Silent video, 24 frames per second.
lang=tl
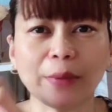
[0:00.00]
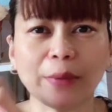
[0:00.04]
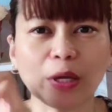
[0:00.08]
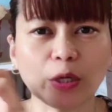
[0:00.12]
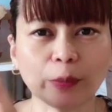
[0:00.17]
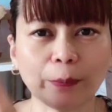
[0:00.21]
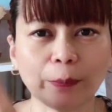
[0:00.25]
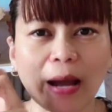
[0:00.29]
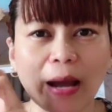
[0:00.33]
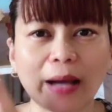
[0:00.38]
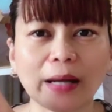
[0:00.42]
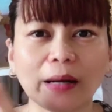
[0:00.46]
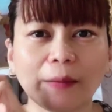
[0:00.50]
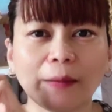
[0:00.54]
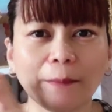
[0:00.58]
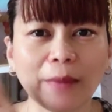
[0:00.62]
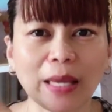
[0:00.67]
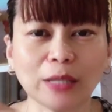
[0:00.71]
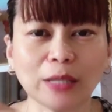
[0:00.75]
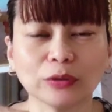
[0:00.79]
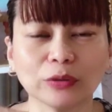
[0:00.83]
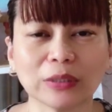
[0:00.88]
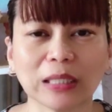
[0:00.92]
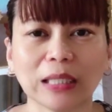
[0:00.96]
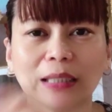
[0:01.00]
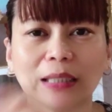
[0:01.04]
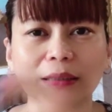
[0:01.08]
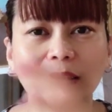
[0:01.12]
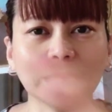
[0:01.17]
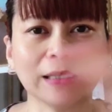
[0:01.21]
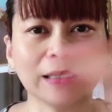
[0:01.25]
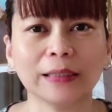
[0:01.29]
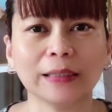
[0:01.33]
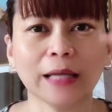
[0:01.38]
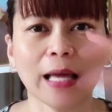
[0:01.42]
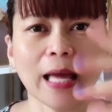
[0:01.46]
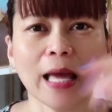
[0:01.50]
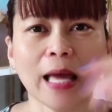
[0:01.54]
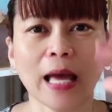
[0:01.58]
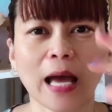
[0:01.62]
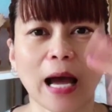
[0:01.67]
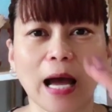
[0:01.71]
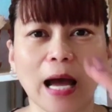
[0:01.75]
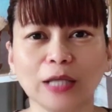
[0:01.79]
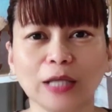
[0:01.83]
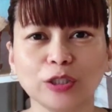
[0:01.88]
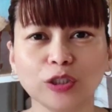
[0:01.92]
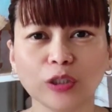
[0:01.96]
pero parang meron talagang,
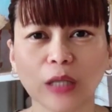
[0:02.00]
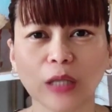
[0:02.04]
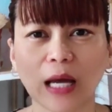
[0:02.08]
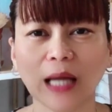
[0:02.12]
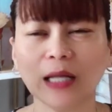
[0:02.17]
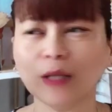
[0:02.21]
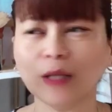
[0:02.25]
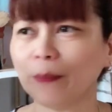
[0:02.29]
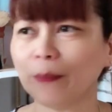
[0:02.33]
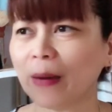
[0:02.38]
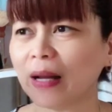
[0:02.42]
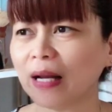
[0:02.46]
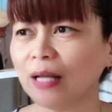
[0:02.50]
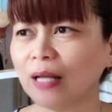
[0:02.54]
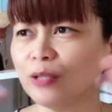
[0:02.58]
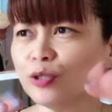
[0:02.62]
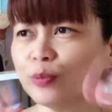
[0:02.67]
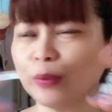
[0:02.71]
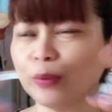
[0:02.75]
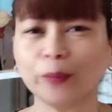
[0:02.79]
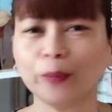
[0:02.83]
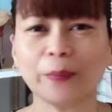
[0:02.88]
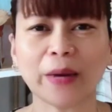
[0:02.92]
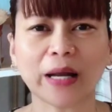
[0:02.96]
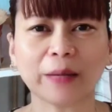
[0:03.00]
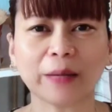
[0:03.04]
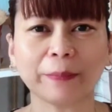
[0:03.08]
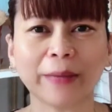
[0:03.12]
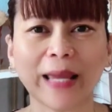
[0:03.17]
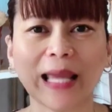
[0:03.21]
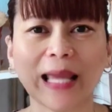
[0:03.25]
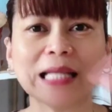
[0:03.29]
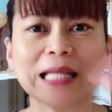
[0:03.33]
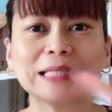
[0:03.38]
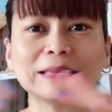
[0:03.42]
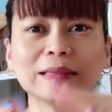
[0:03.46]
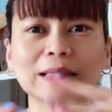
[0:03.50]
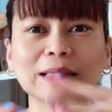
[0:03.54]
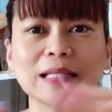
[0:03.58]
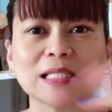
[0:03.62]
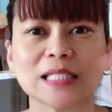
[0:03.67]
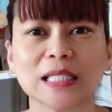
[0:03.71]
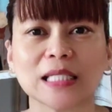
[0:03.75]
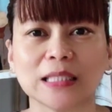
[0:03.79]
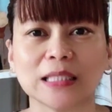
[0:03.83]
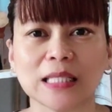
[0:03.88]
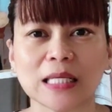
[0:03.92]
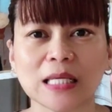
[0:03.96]
uh, yun, alam pa, ano ba, parang may
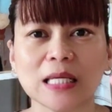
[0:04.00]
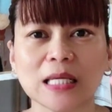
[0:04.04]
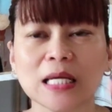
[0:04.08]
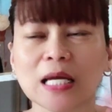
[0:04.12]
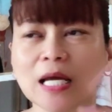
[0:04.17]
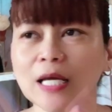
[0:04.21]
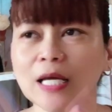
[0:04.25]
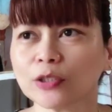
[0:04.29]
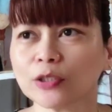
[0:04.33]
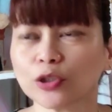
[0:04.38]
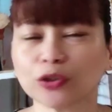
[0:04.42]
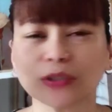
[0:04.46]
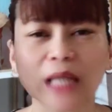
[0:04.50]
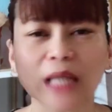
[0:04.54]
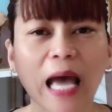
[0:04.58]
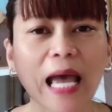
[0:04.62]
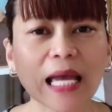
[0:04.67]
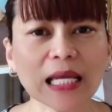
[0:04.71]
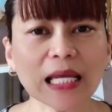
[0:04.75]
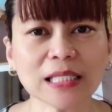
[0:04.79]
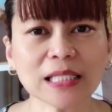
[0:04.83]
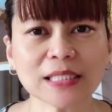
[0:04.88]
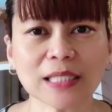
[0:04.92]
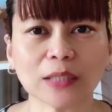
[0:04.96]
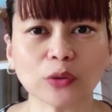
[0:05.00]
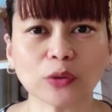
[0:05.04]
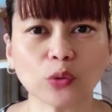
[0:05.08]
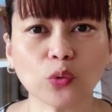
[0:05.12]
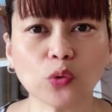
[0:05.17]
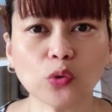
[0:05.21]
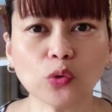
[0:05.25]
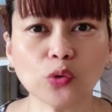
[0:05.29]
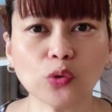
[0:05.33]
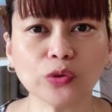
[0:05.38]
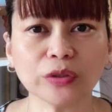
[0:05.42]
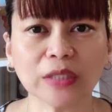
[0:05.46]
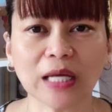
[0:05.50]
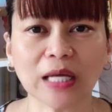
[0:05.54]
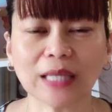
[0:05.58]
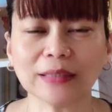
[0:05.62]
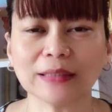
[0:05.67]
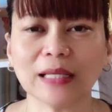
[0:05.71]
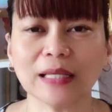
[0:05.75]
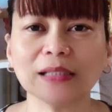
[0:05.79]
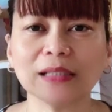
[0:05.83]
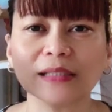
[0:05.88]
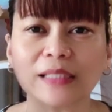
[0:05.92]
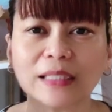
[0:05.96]
electricity. So, dahil sa tulong niya,
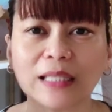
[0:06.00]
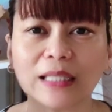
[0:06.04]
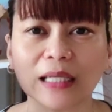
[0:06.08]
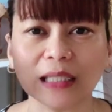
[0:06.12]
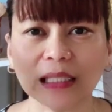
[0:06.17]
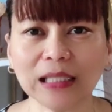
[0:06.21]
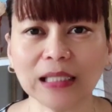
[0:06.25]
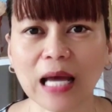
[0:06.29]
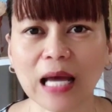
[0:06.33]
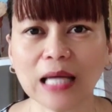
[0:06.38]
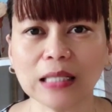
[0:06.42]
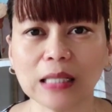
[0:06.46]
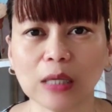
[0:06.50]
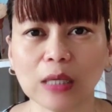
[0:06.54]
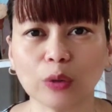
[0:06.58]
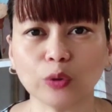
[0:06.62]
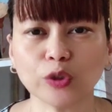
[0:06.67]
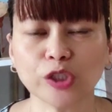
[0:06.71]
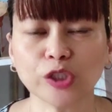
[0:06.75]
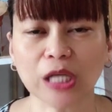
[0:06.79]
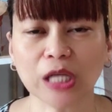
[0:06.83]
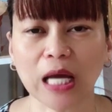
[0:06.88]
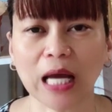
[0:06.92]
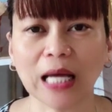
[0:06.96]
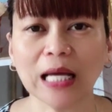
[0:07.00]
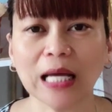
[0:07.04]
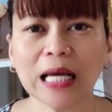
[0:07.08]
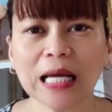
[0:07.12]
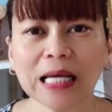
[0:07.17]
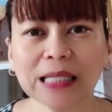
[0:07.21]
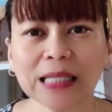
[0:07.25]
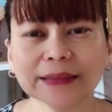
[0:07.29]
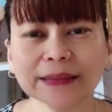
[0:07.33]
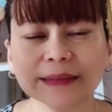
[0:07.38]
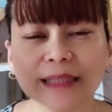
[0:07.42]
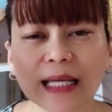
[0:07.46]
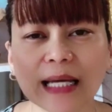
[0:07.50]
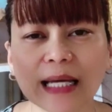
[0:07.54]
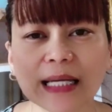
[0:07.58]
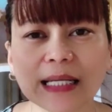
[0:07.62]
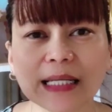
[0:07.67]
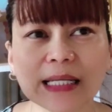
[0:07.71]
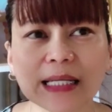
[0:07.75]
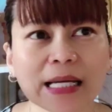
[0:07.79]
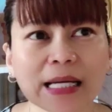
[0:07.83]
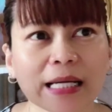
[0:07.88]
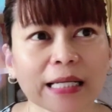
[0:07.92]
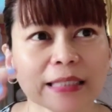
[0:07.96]
dahil sa nakilala ko siya,
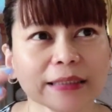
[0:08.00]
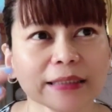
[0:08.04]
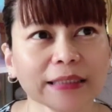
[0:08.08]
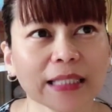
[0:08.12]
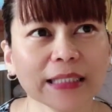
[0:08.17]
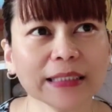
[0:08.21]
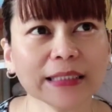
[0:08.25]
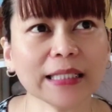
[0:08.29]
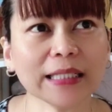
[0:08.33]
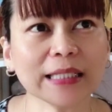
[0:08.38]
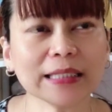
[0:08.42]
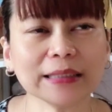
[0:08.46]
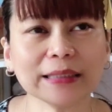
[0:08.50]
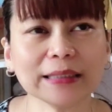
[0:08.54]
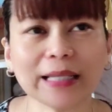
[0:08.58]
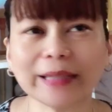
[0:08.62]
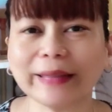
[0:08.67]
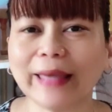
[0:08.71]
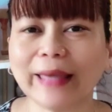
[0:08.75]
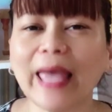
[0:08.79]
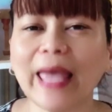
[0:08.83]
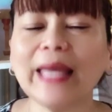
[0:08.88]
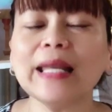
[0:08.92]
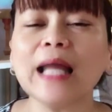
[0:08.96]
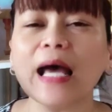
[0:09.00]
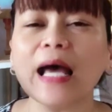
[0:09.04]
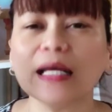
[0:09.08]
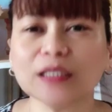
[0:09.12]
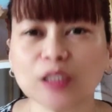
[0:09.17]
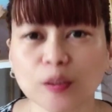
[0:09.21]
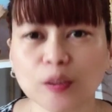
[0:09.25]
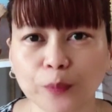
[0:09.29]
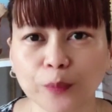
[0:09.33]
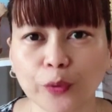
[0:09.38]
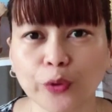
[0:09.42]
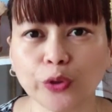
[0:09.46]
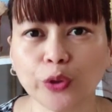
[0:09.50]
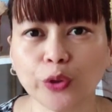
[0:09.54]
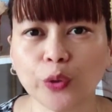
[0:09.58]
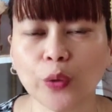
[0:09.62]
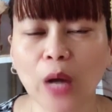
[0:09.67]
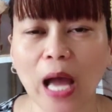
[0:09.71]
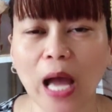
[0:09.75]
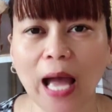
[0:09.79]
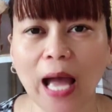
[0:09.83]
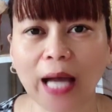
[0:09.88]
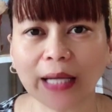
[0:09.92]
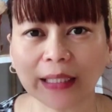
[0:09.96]
na naging, nag-enhance po yung
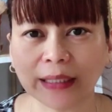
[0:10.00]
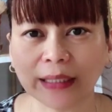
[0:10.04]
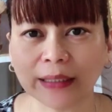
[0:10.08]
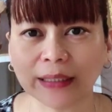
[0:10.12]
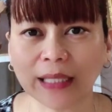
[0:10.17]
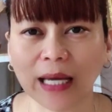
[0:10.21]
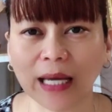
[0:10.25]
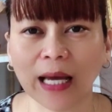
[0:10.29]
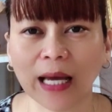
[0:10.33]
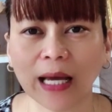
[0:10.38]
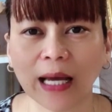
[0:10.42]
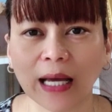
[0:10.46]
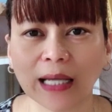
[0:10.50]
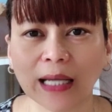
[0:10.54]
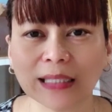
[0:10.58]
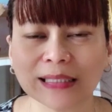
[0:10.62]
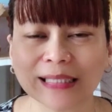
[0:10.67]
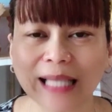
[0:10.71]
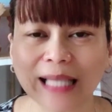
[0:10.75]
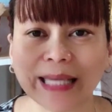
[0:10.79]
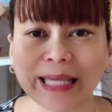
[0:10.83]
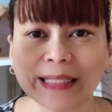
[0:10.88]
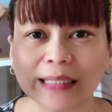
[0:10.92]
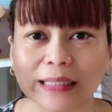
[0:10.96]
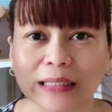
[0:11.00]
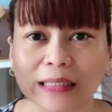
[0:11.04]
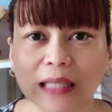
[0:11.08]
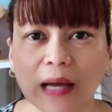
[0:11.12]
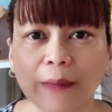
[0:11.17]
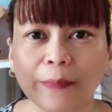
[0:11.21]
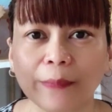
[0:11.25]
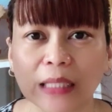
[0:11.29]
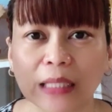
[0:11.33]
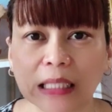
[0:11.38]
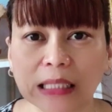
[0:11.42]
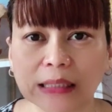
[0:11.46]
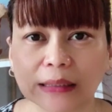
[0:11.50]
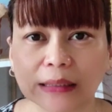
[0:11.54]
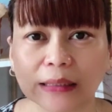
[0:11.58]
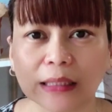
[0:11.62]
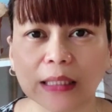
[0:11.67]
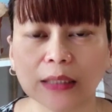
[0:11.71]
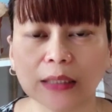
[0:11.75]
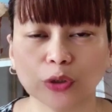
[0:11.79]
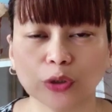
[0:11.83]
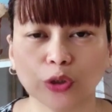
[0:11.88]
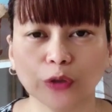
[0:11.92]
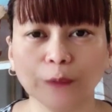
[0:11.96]
aking uh, psychic
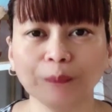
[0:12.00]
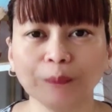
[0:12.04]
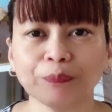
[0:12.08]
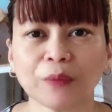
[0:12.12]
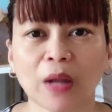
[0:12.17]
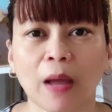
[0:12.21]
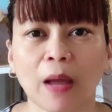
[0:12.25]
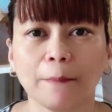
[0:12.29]
ability, ano.